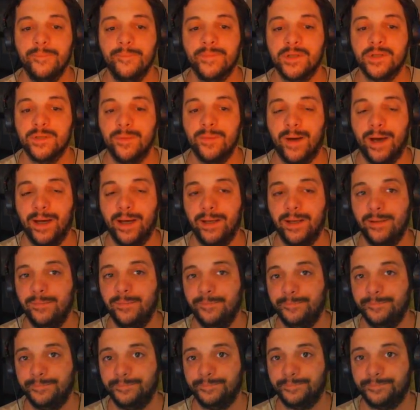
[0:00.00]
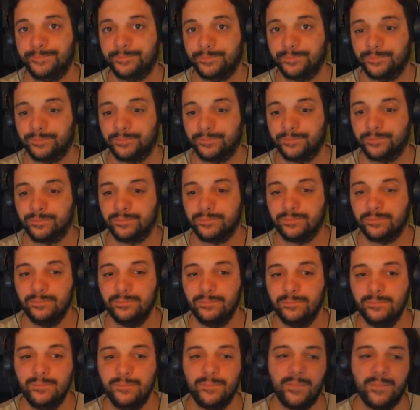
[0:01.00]
Zum einen
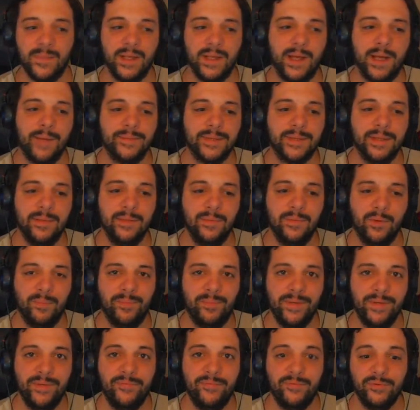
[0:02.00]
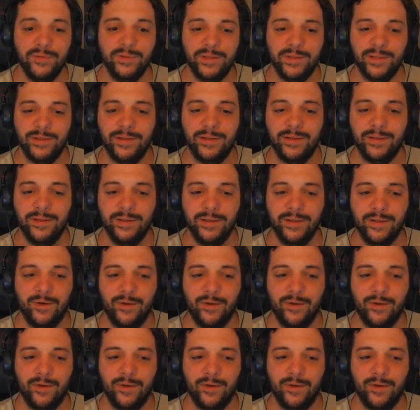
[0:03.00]
gab es dann immer Beef unter in den